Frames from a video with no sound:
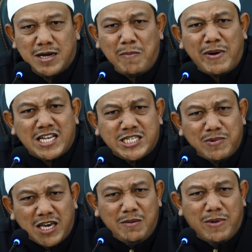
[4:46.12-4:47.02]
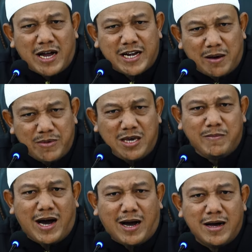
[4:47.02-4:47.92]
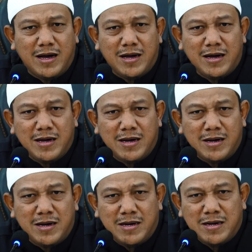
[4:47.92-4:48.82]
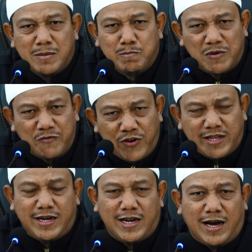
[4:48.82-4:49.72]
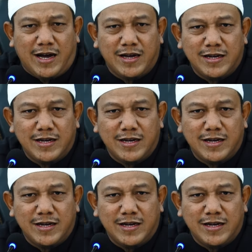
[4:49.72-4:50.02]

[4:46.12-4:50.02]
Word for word: Apa nasib ghibah, namimah, memfitnah?